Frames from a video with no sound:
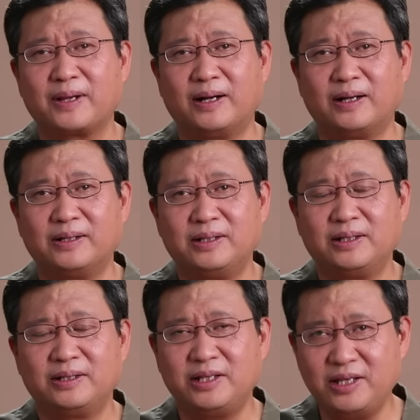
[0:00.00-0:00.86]
啊，
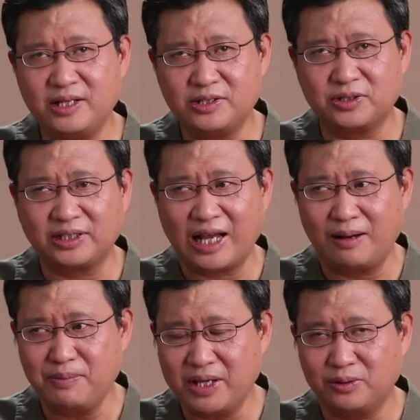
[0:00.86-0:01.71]
第一呢，就是
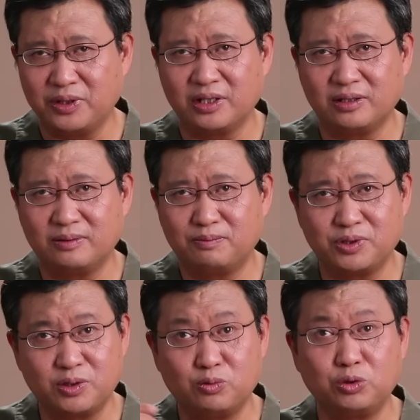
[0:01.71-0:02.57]
他面对的
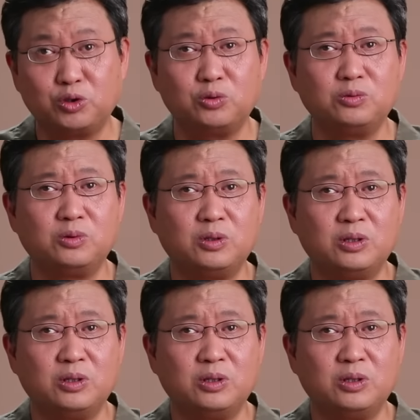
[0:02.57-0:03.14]
不是乌东。